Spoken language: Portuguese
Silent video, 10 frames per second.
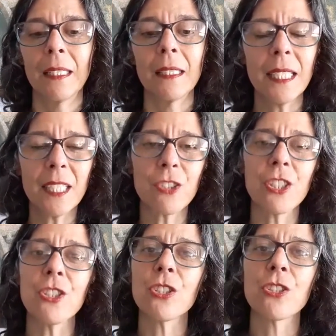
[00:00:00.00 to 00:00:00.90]
O que, que a
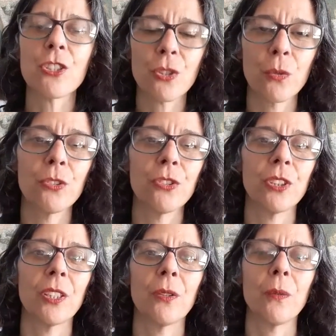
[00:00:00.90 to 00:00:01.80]
gente
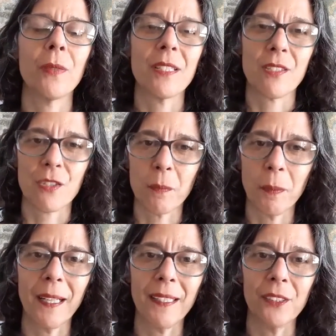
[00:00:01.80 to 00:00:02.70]
discute com esses
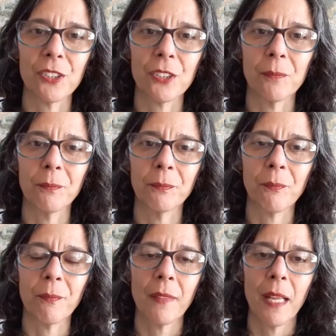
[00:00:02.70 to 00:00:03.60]
pais?
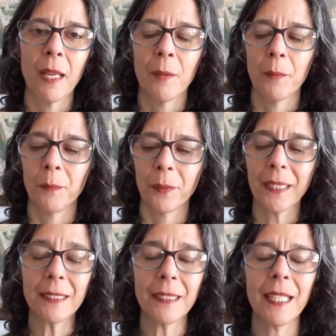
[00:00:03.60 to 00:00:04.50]
Para
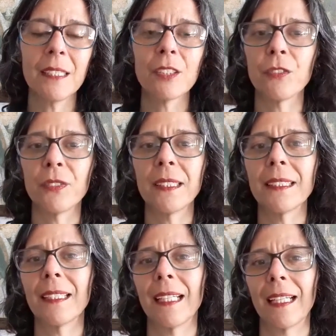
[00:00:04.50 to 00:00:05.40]
que eles
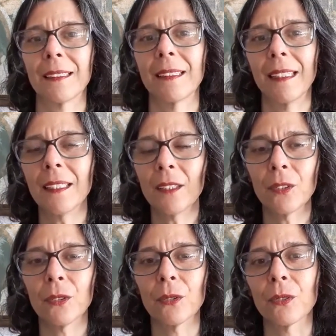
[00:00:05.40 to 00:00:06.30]
fiquem
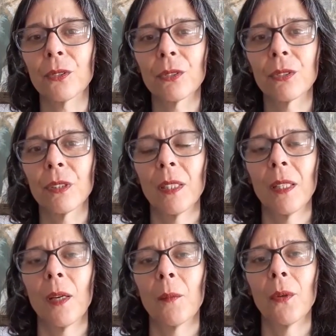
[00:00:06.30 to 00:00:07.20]
atentos
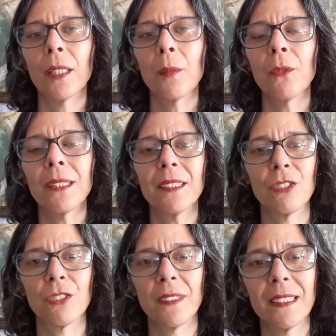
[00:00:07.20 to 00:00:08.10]
porque
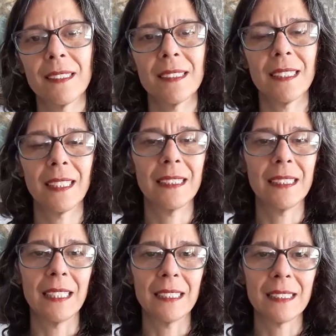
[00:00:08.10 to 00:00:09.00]
muitas vezes a
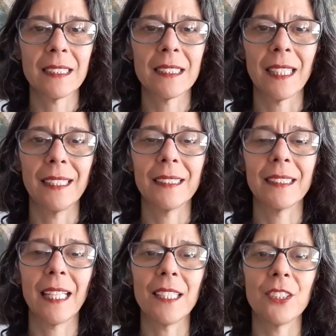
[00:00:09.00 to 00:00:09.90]
criança
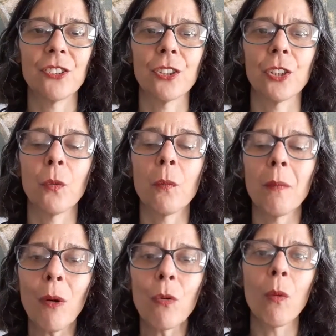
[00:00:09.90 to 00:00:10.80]
entende que o
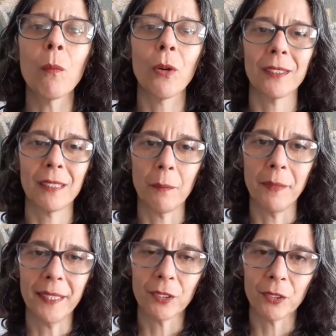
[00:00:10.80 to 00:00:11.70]
mau
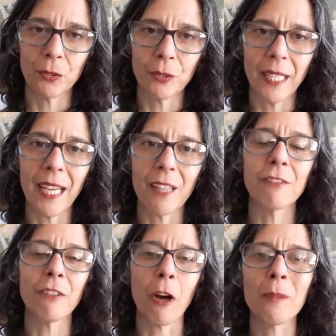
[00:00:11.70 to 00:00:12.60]
comportamento é a
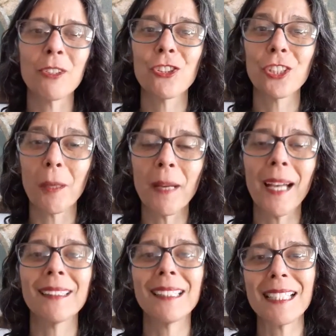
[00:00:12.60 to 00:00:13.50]
forma de
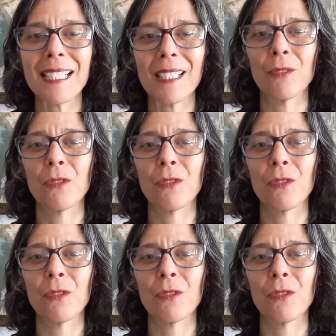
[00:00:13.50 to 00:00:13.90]
chamar a atenção